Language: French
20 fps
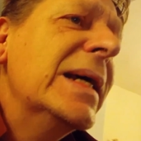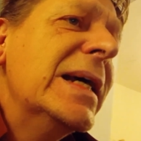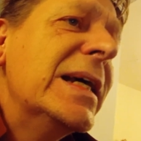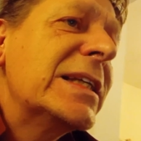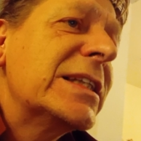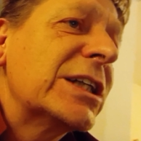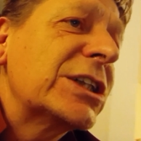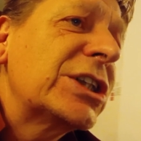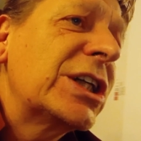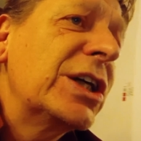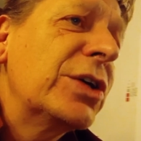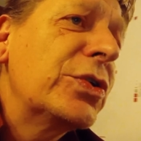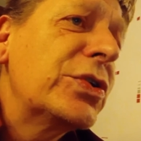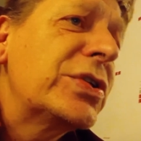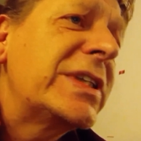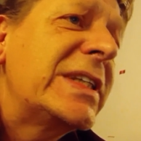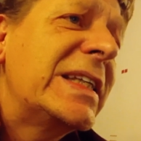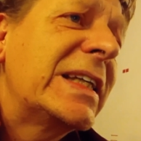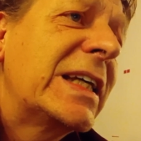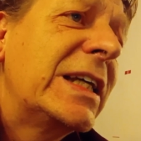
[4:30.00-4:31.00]
Sachez
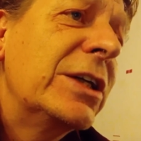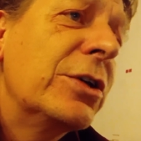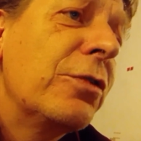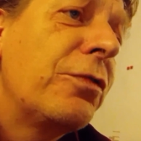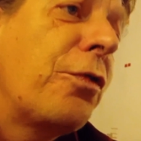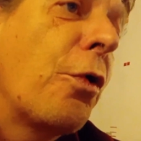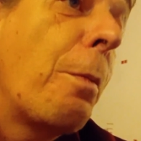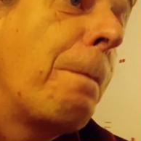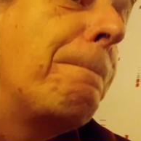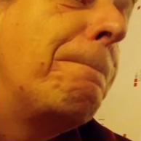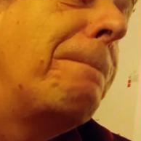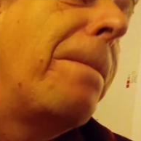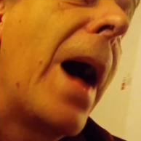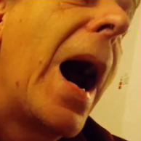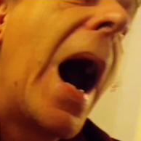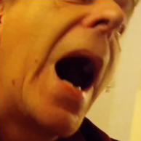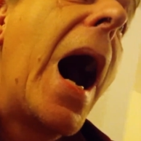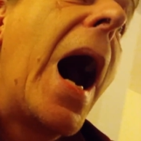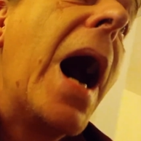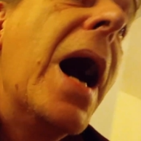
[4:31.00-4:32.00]
aussi qu'il ne faut
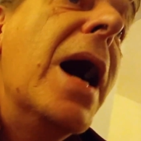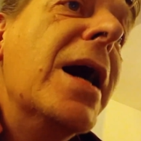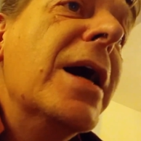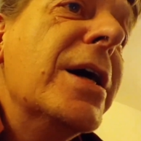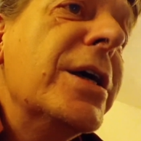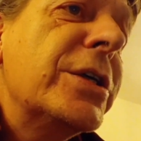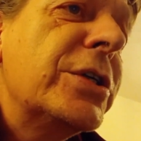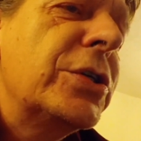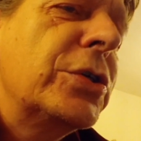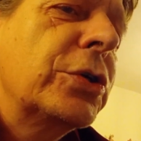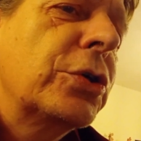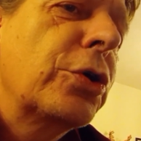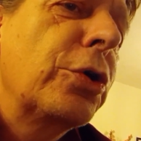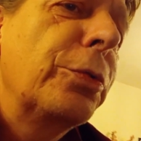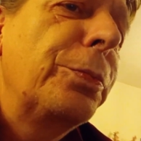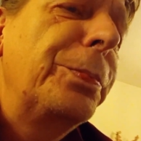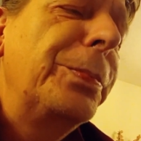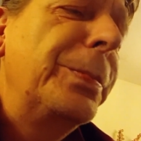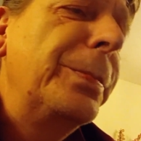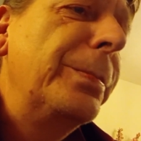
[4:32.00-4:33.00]
pas
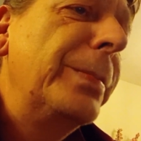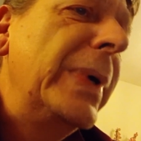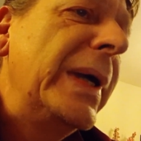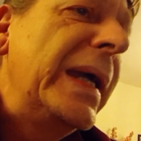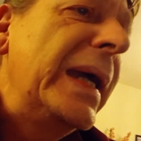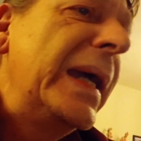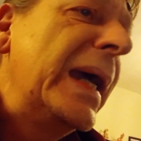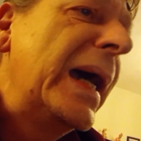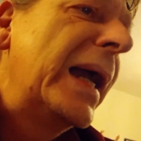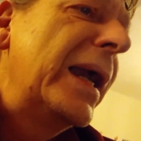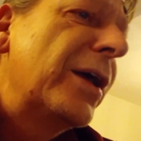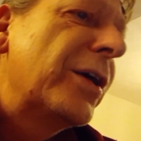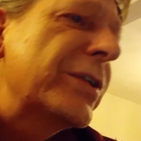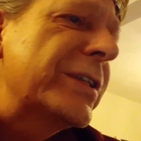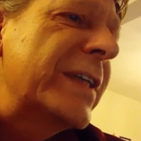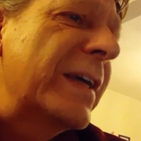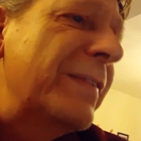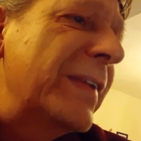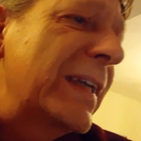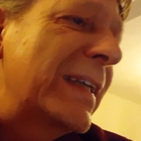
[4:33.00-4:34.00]
succomber à
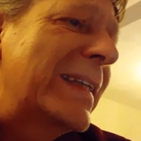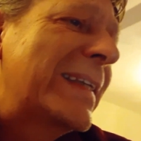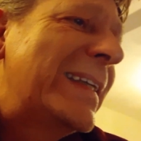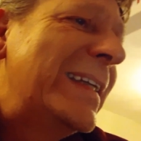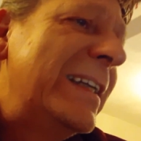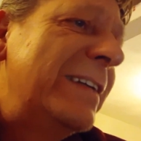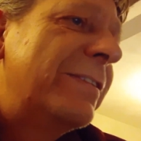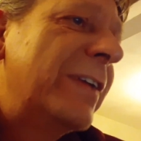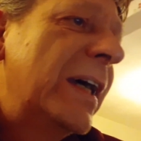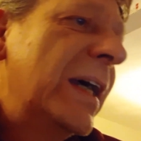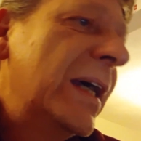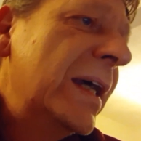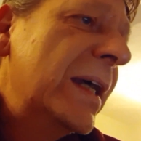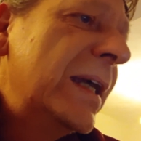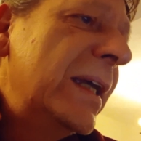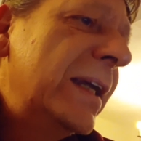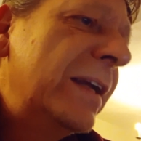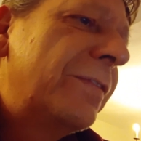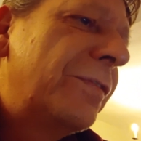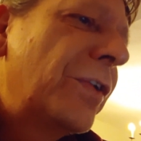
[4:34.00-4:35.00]
leurs invectives.
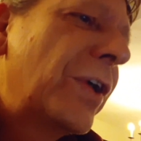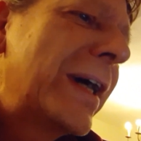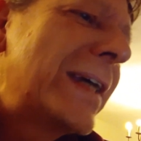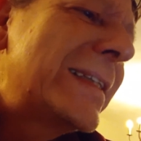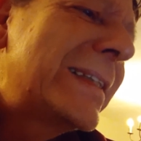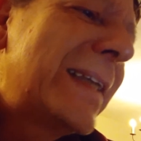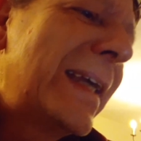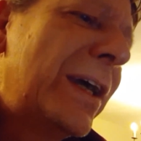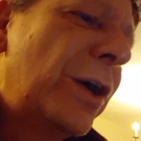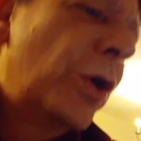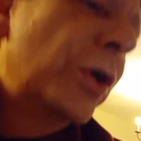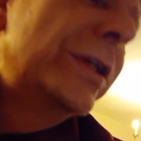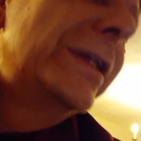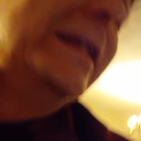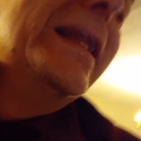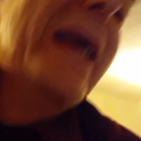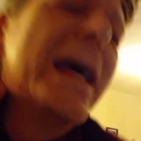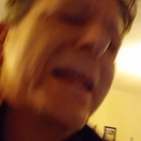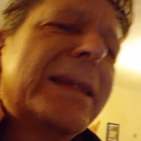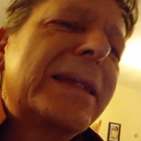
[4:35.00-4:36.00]
Il faut rester
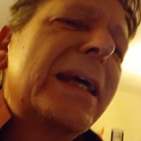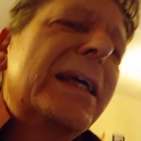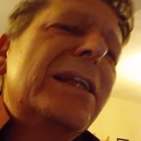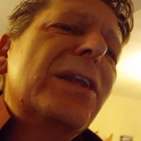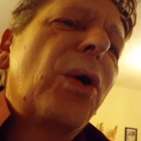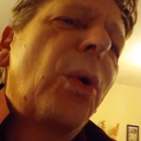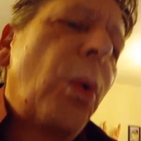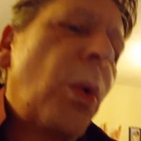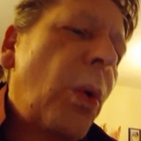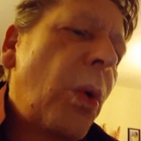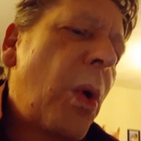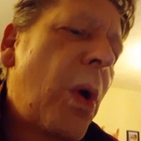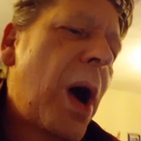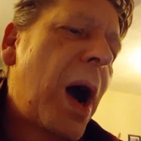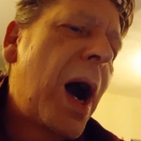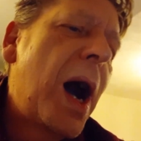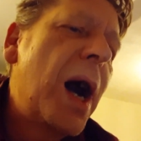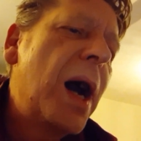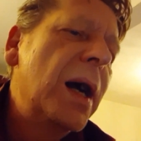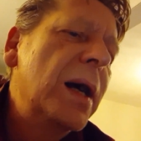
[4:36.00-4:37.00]
honnête et
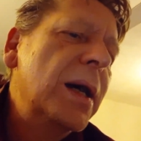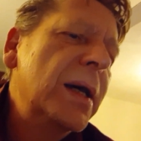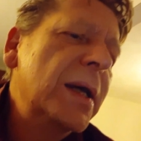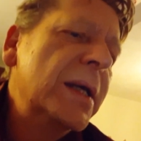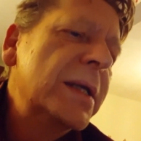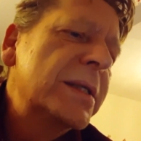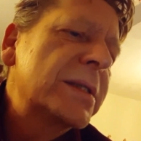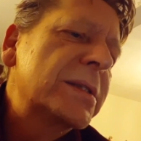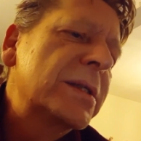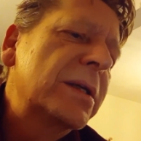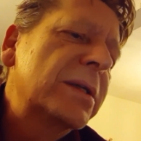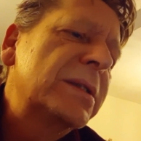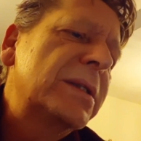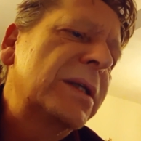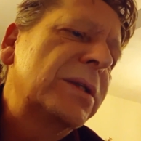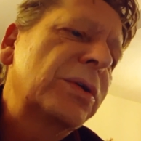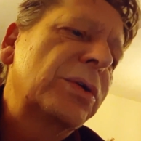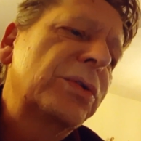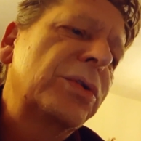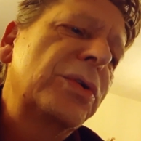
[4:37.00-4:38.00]
droit sans
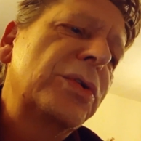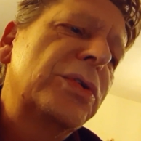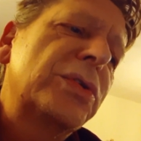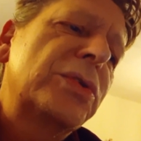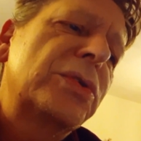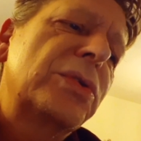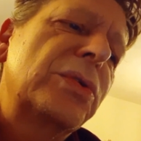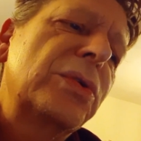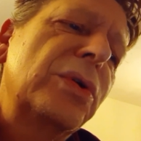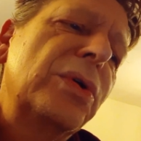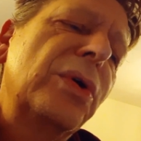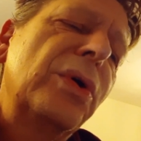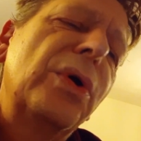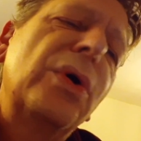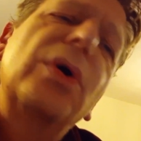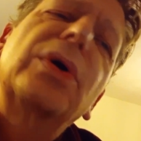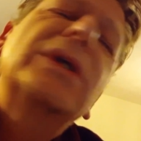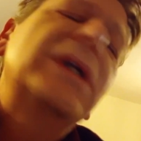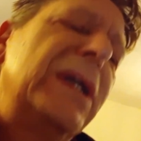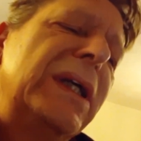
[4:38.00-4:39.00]
être de
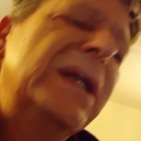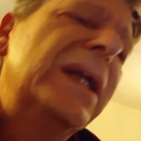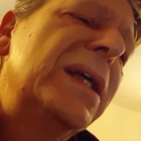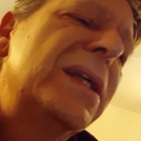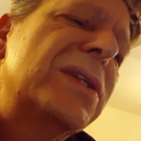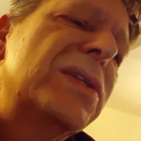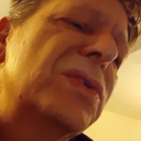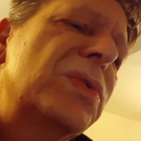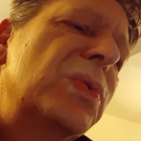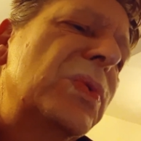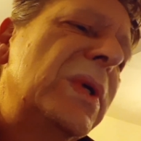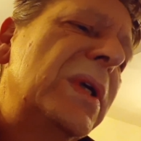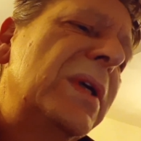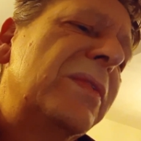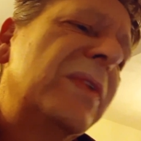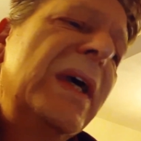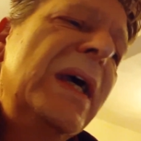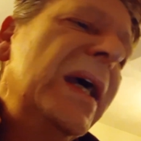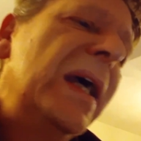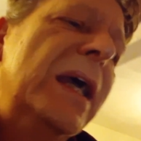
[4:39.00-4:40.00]
ceux qui les suivent.